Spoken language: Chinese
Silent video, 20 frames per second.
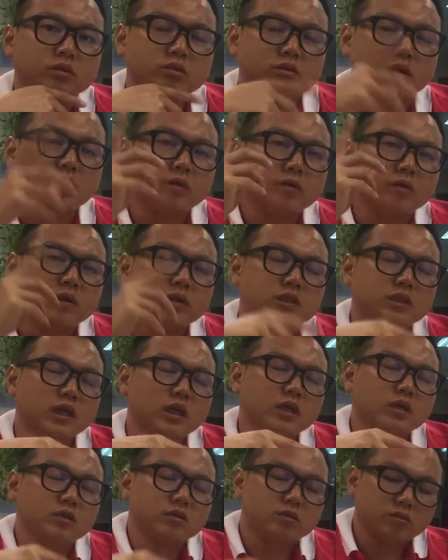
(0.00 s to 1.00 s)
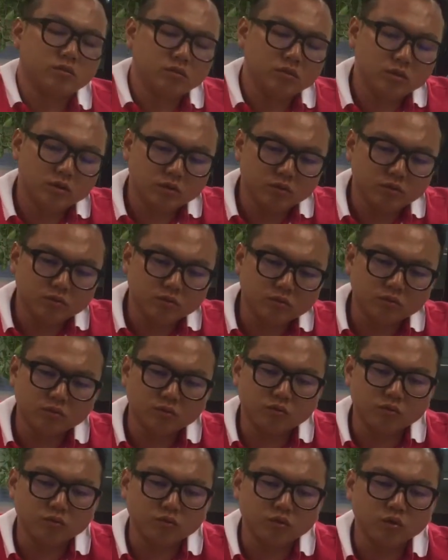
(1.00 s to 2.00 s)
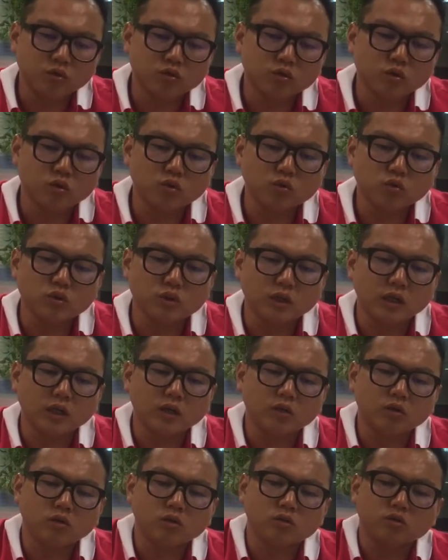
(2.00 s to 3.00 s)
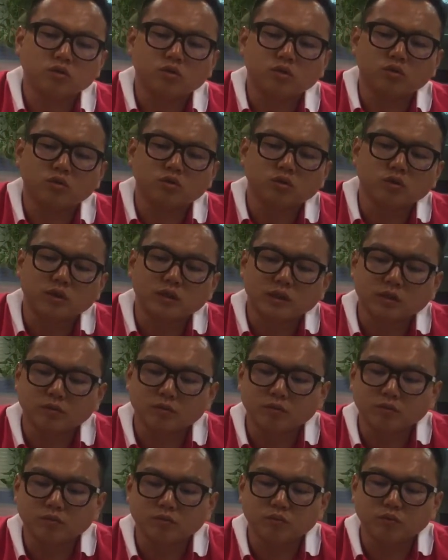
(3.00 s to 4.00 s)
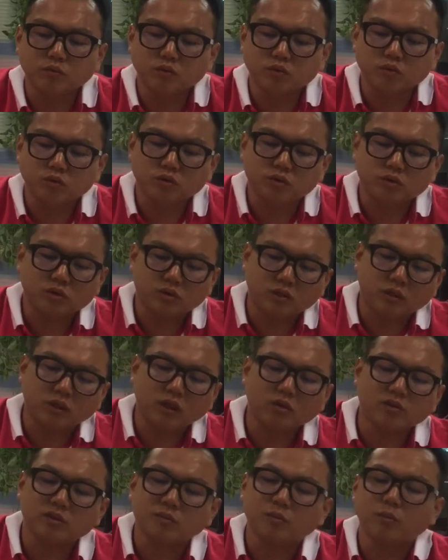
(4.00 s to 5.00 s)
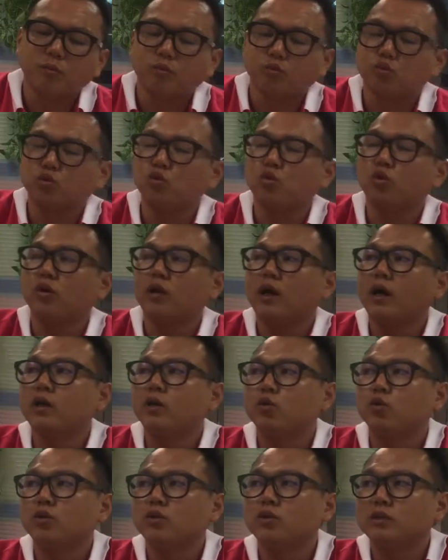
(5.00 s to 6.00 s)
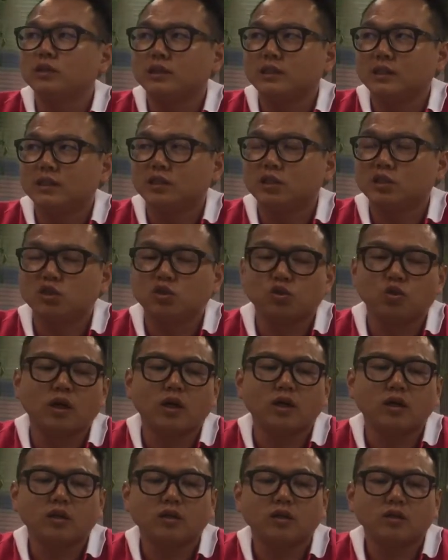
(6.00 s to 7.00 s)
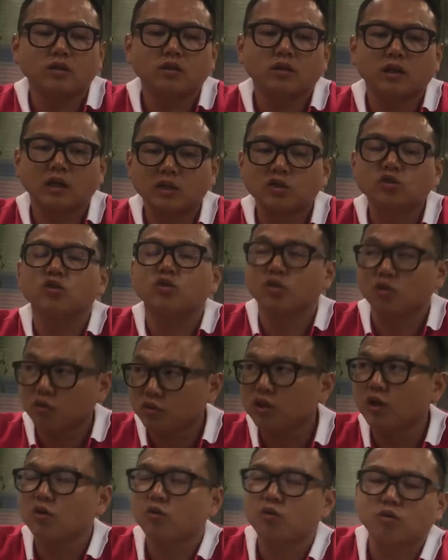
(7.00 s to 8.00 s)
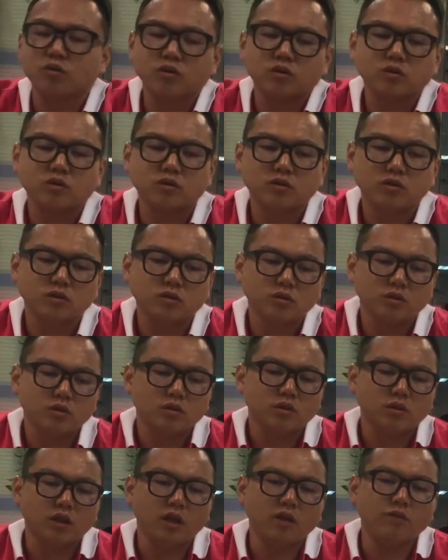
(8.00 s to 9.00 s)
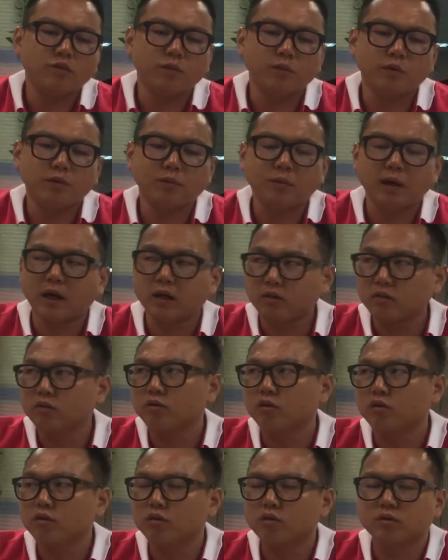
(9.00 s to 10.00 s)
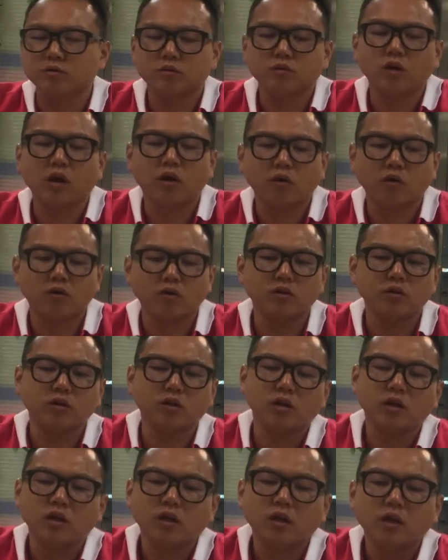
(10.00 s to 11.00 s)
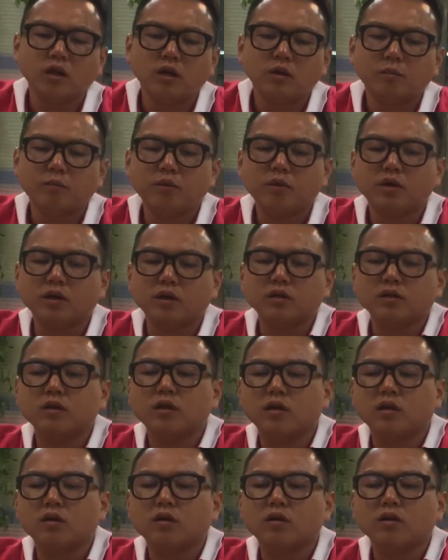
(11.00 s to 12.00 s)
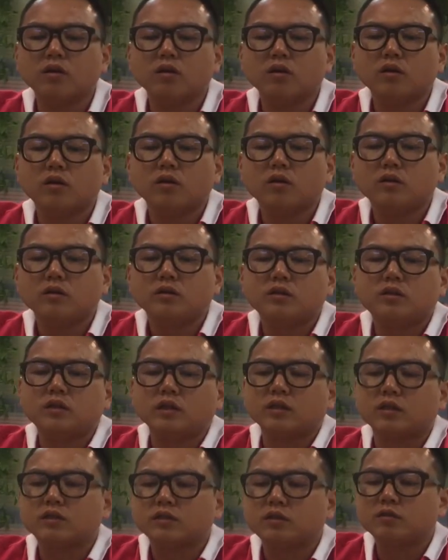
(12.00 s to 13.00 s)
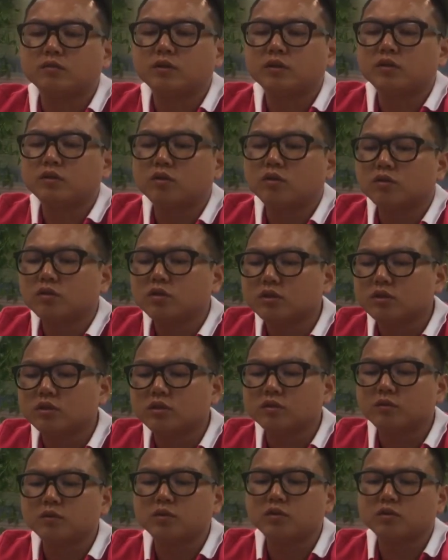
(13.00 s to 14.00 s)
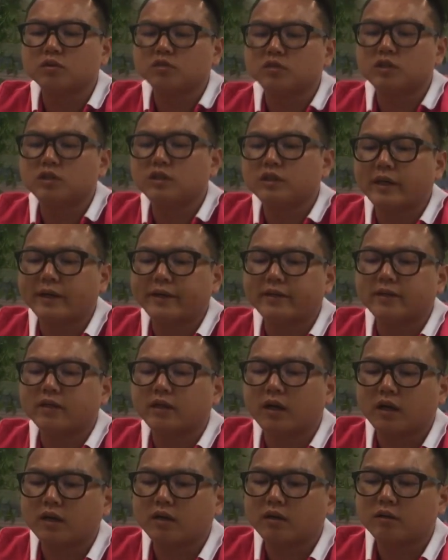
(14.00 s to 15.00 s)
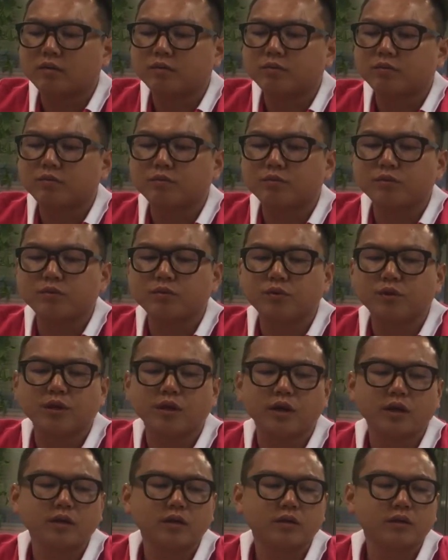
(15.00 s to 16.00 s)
等尔会上，会我有时候录起来有，有时候讲的讲到什么不错了啊，一段的截取了，它就有效果了。F 一它的风格不好，不，不可能哈，讲十分钟，十分钟都精彩的啦，不会的。